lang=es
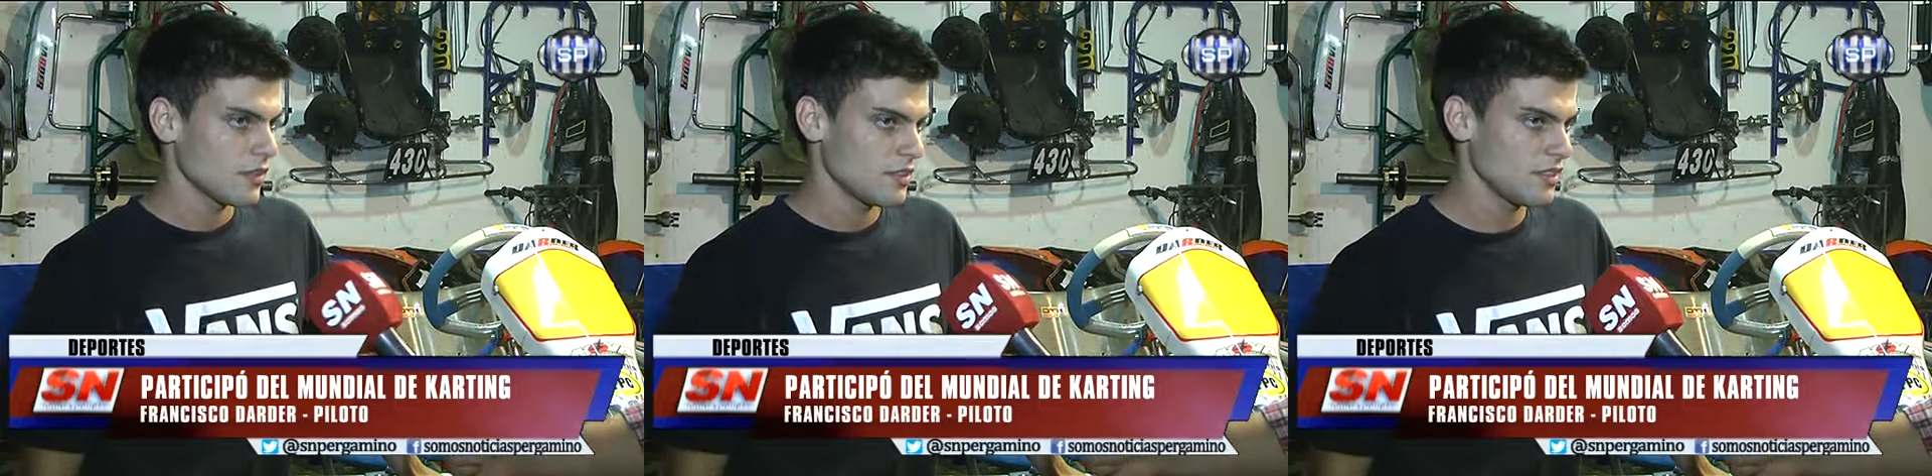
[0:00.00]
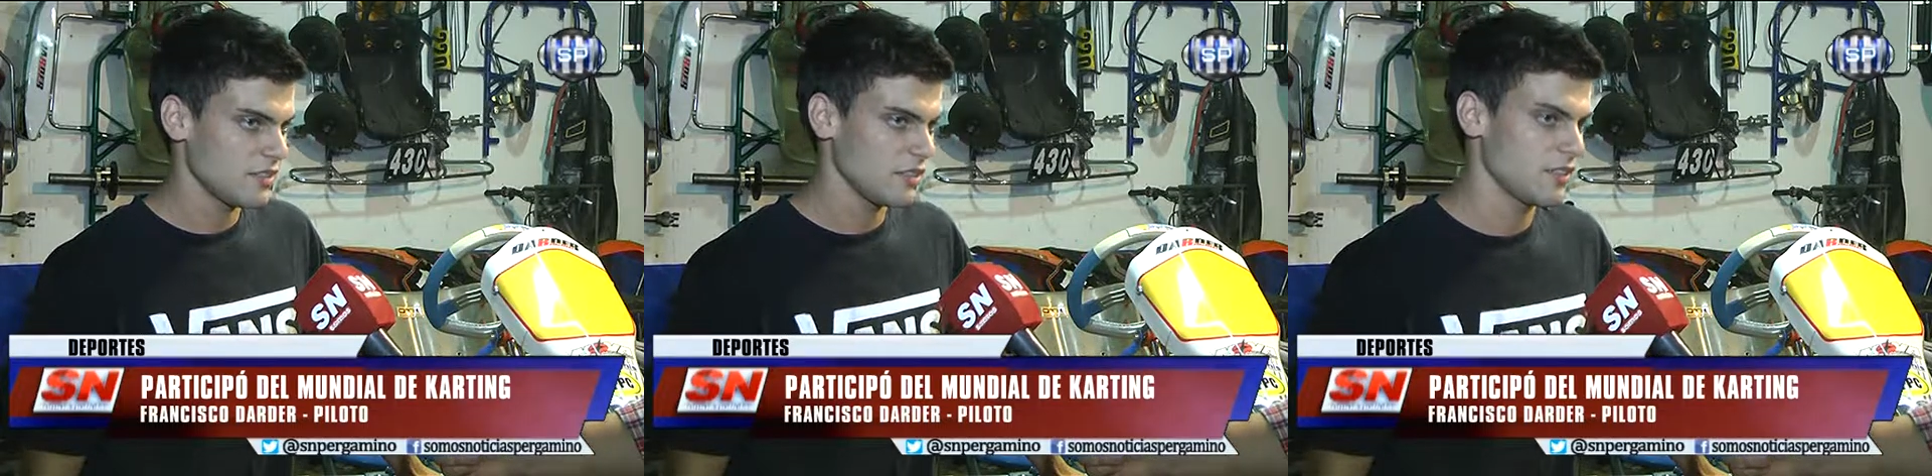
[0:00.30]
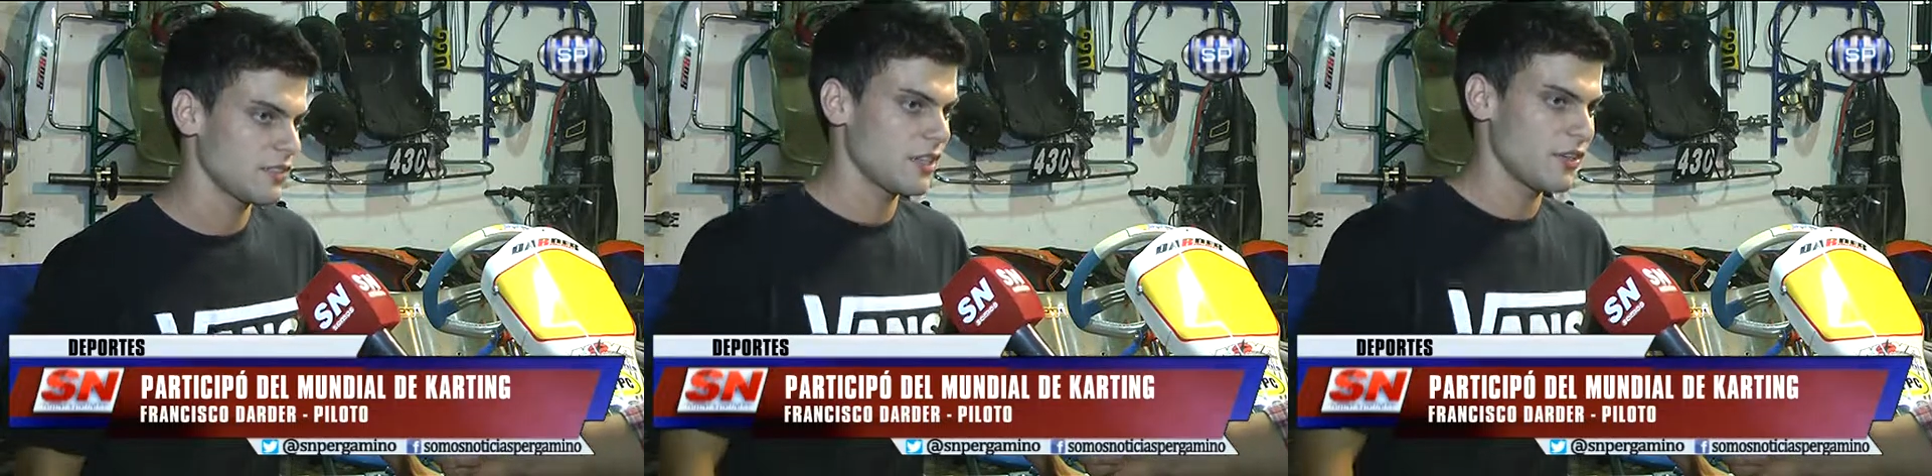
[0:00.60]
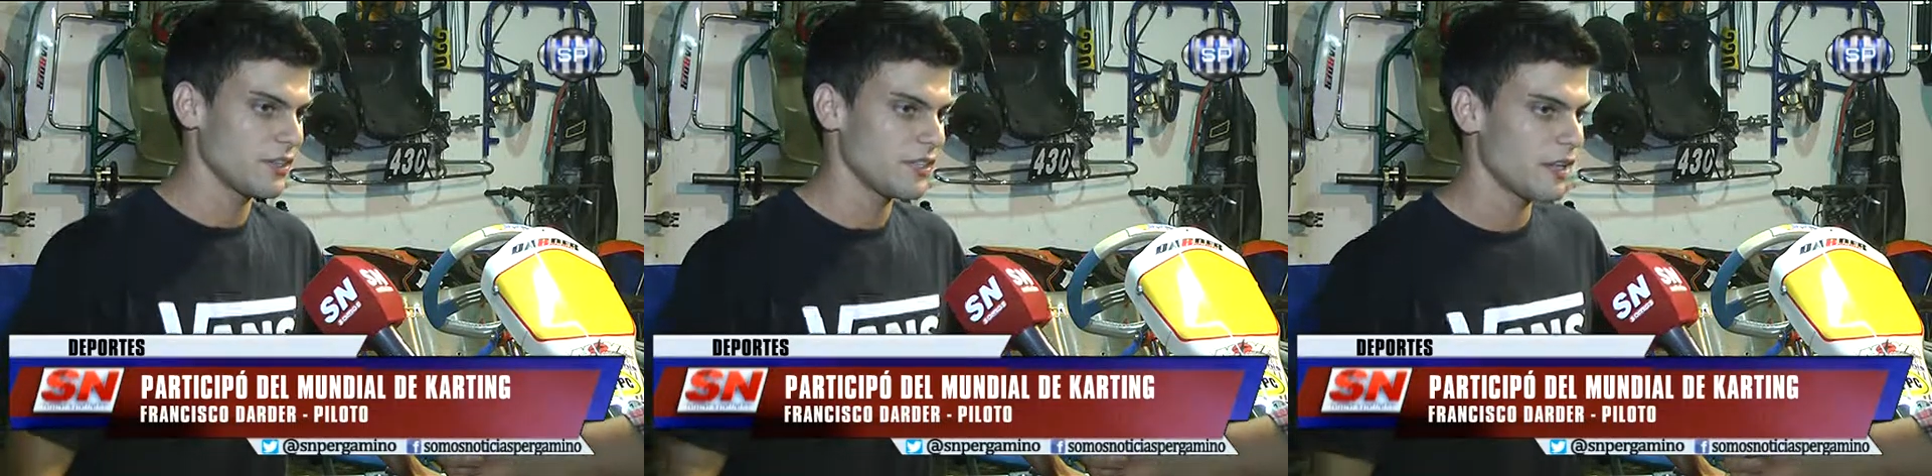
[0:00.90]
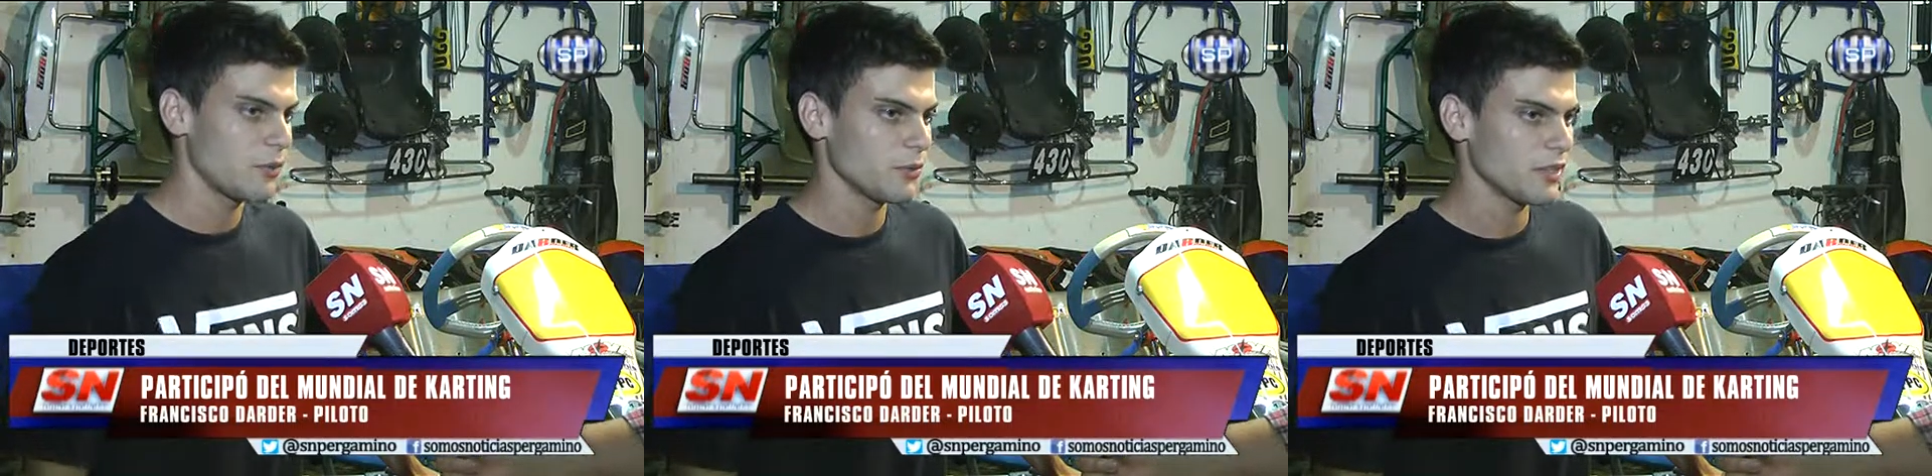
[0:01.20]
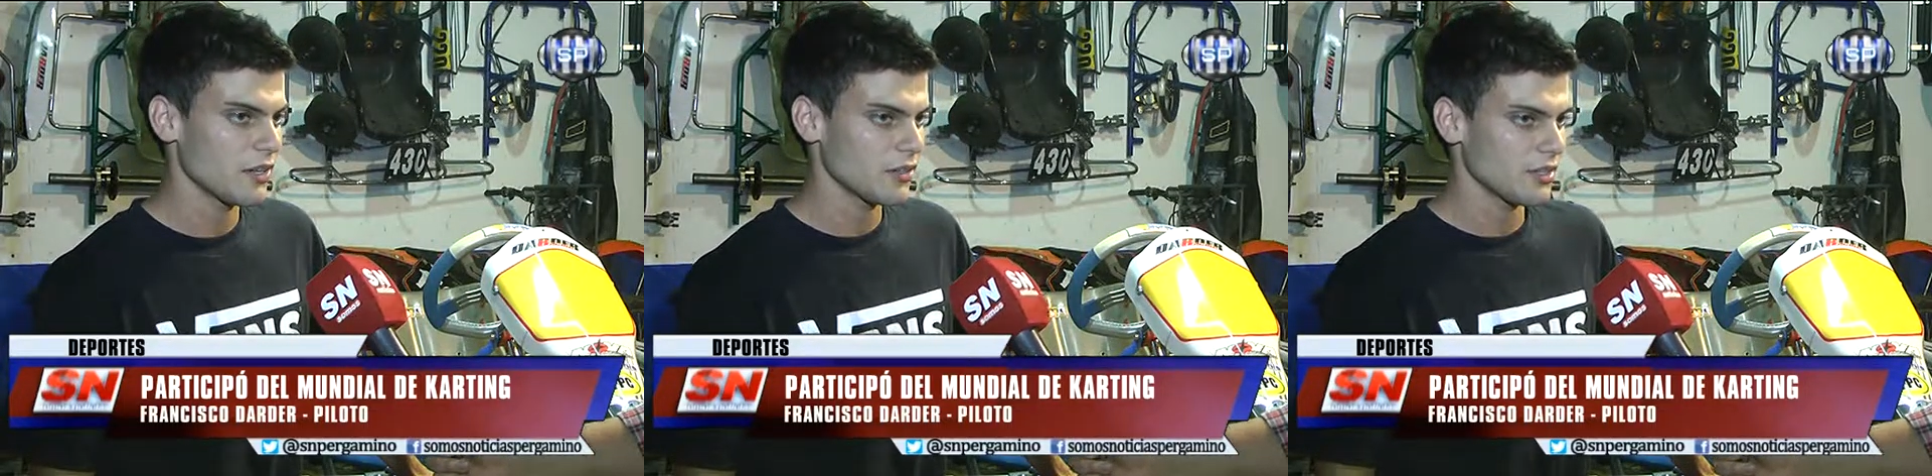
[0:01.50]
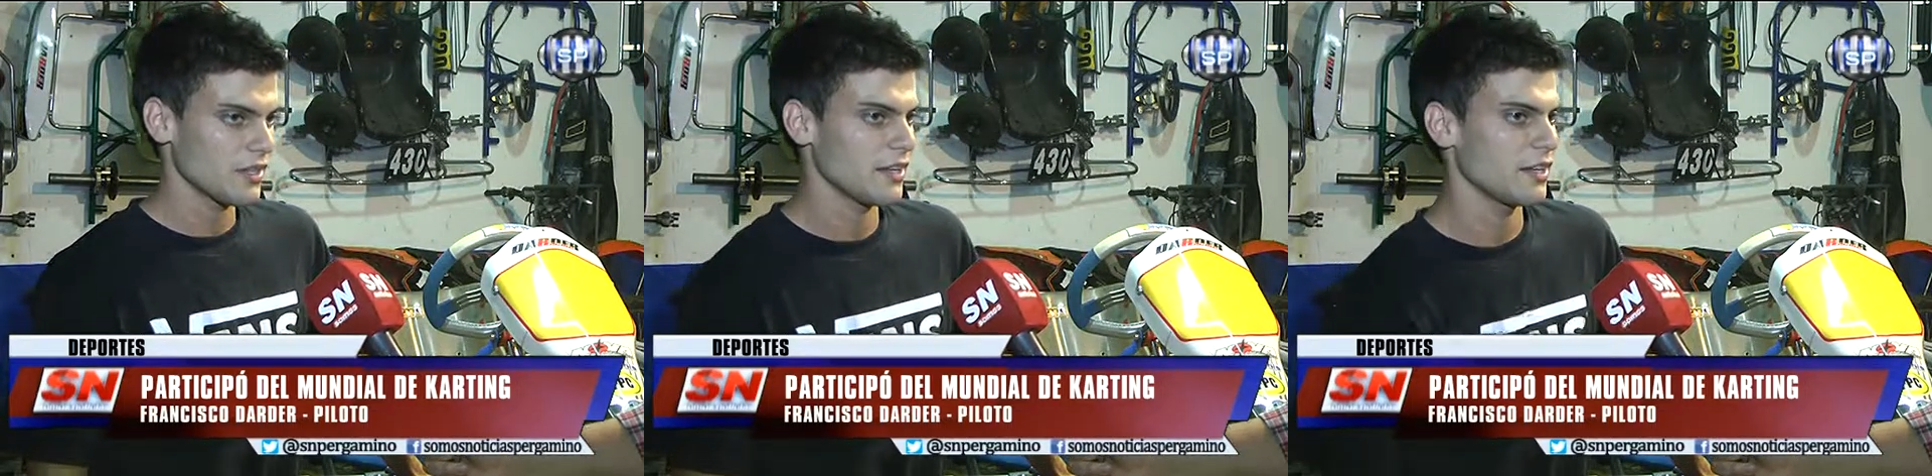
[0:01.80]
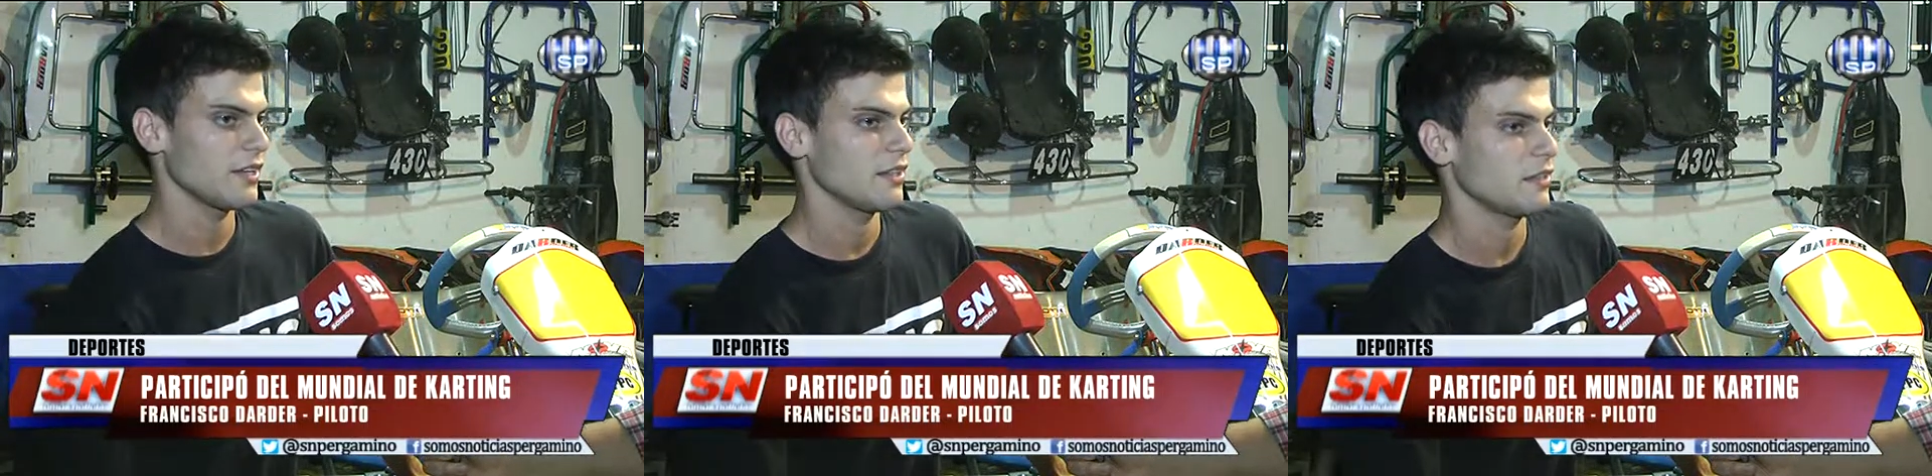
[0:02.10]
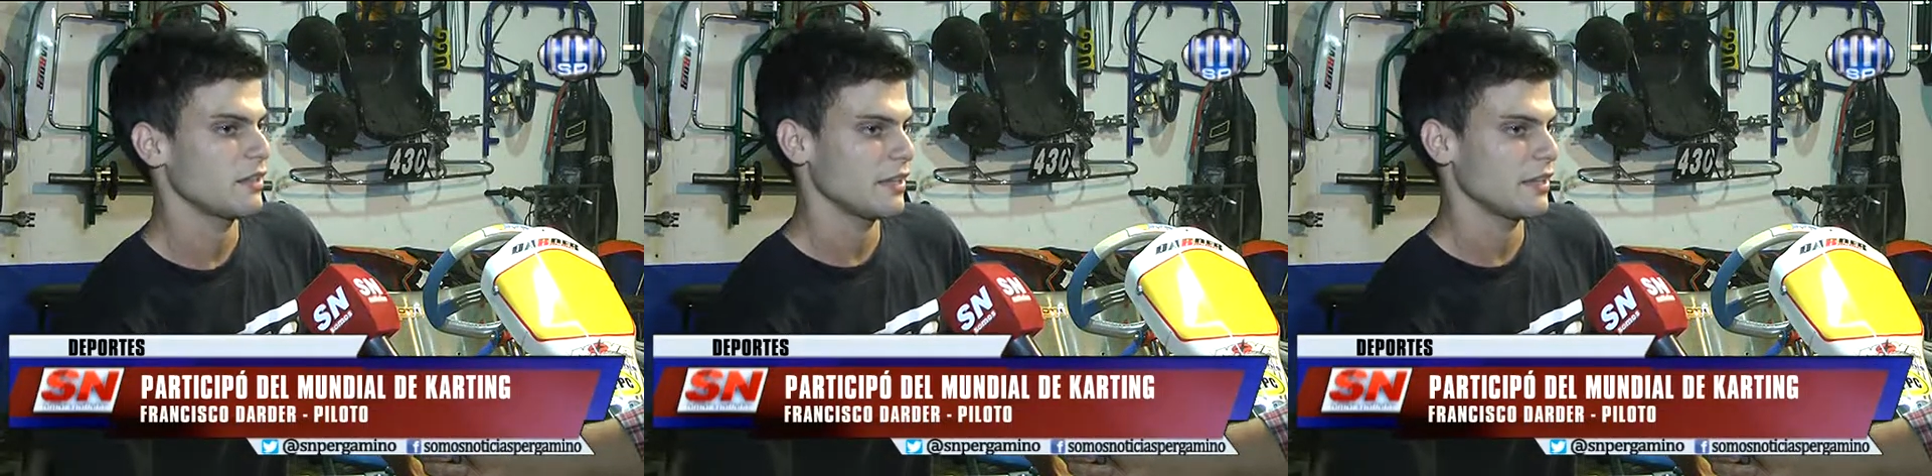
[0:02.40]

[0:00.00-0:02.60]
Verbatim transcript: Sí, sí, o sea, lo que tiene el Mundial Rota es